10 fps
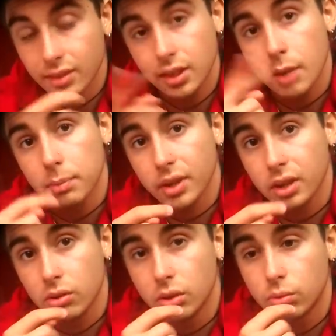c'est
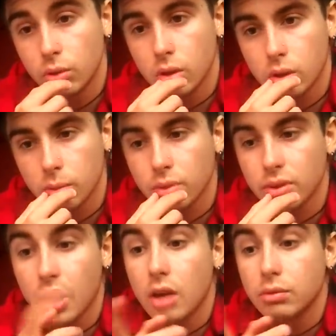après que la douleur
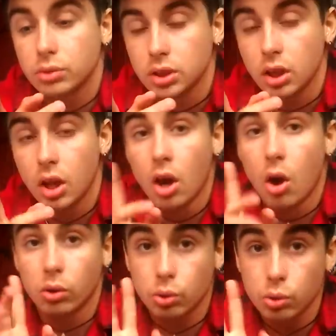commence à venir.
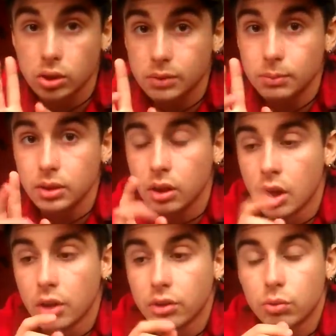Entre guillemets, hein,
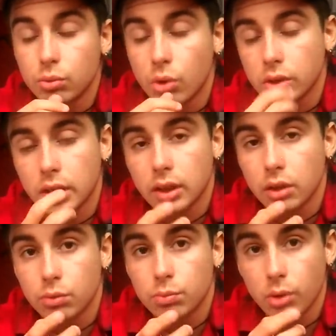c'est une douleur très
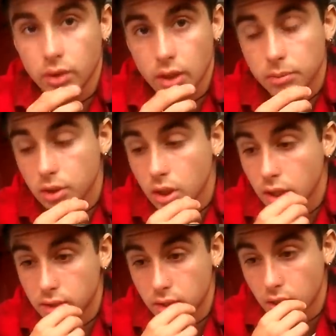très supportable,
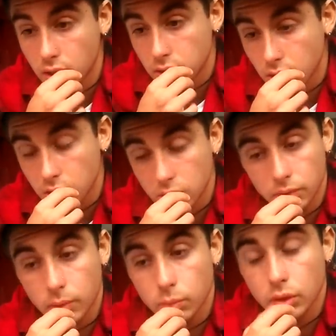etc.
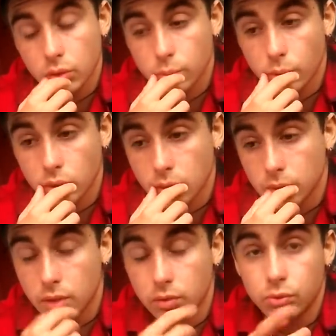C'est vraiment très
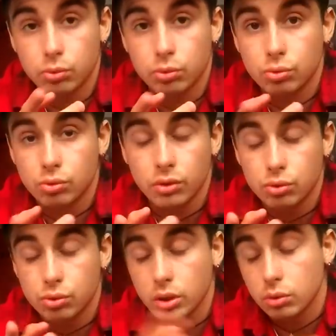supportable et ça va,
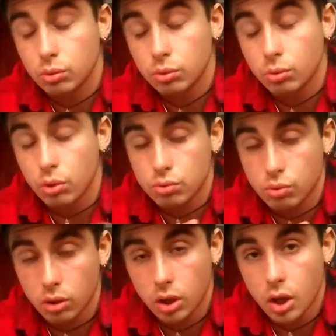durer 2-3 jours.